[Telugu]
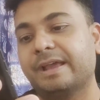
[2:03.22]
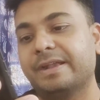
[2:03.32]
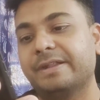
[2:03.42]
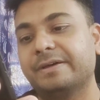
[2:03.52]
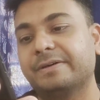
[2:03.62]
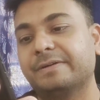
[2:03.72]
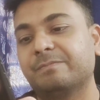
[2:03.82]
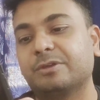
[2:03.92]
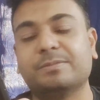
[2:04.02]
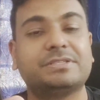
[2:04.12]
అండ్
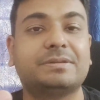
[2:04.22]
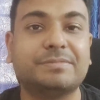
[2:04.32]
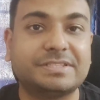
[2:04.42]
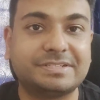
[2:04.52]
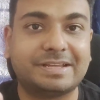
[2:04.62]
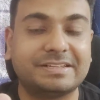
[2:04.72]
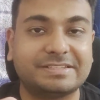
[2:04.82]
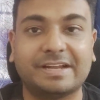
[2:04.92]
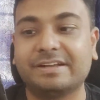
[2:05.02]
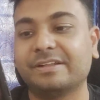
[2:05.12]
ఆబ్వియస్లీ మిస్
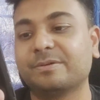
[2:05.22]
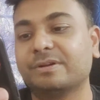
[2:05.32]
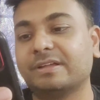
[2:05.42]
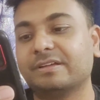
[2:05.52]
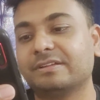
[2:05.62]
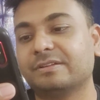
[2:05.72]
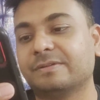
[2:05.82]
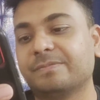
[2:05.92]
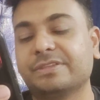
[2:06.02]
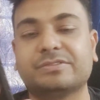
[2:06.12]
శాంటనర్ కూడా యూనో
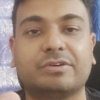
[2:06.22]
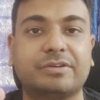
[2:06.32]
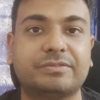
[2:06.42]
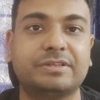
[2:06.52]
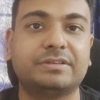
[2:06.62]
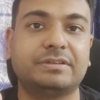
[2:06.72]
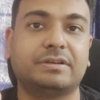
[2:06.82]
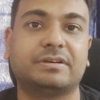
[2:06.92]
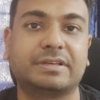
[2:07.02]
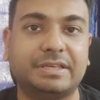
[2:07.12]
ఈజ్ వన్ ఆఫ్ ది
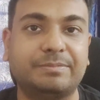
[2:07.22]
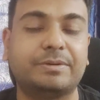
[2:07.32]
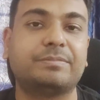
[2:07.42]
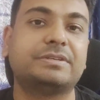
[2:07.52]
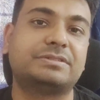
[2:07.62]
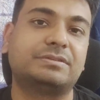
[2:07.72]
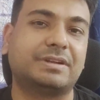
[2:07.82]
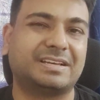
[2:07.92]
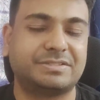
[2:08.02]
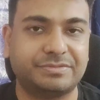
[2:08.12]
కీ మెంబర్స్ సో
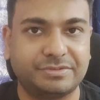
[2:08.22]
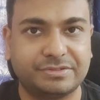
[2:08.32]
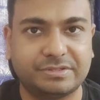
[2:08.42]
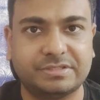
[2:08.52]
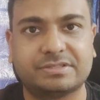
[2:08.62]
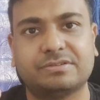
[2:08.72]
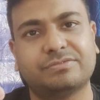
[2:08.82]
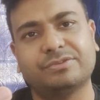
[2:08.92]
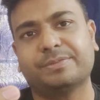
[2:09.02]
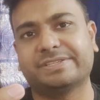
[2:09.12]
లాస్ట్ ఫ్యూ సీజన్స్లో
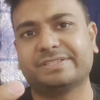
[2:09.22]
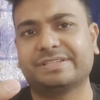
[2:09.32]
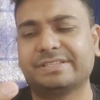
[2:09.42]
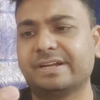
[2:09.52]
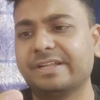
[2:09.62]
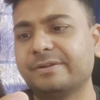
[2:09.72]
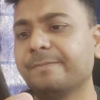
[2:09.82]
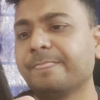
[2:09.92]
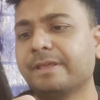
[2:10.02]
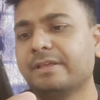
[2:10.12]
ఫ్యూ మ్యాచెస్ అయితే ఆడారు
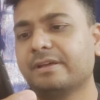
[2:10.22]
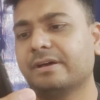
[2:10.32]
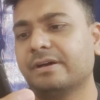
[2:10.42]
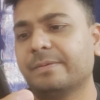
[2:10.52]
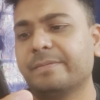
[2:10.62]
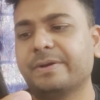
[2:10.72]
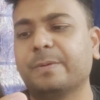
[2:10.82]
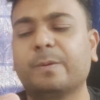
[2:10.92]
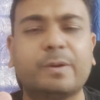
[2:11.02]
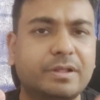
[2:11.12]
బట్
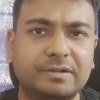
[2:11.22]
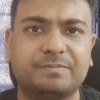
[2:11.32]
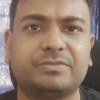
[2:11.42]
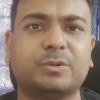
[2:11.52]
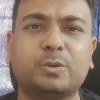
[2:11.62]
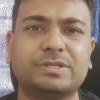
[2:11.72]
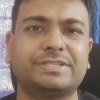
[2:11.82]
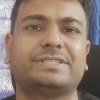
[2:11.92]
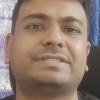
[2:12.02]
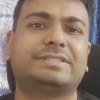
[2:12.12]
ఓవరాల్
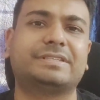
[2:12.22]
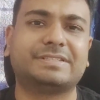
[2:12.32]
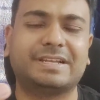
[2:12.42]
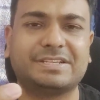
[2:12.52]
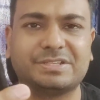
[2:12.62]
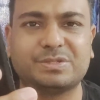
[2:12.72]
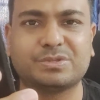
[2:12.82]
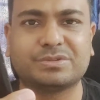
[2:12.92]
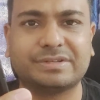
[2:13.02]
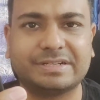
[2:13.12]
ఓవర్సీస్ సెలెక్షన్
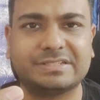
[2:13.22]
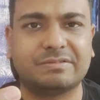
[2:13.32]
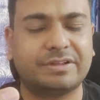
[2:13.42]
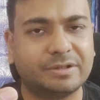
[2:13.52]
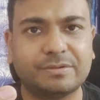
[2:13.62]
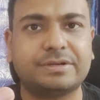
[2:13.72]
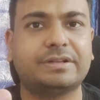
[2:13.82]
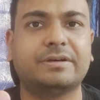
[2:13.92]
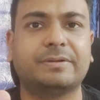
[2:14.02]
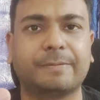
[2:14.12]
చూసుకుంటే ఇట్స్ అ వెరీ గుడ్
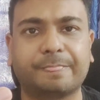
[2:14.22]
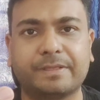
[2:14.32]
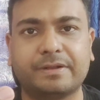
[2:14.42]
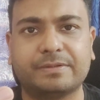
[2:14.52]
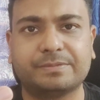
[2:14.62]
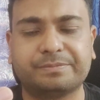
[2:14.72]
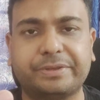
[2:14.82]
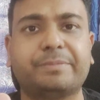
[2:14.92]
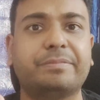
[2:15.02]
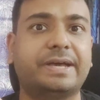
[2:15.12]
యూనో
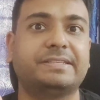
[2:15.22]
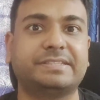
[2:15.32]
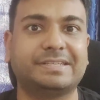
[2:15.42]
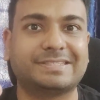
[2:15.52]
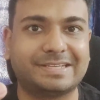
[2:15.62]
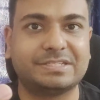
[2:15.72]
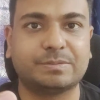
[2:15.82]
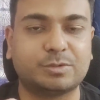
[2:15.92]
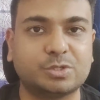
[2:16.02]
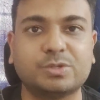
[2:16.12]
పిక్ బై సిఎస్కే అని
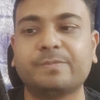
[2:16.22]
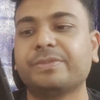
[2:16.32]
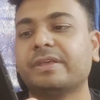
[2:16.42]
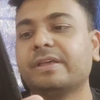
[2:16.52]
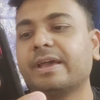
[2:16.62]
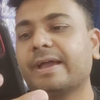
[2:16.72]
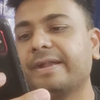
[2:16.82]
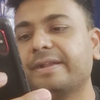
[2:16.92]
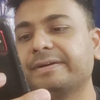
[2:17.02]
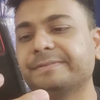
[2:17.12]
చెప్పొచ్చు
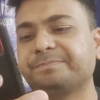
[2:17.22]
అండ్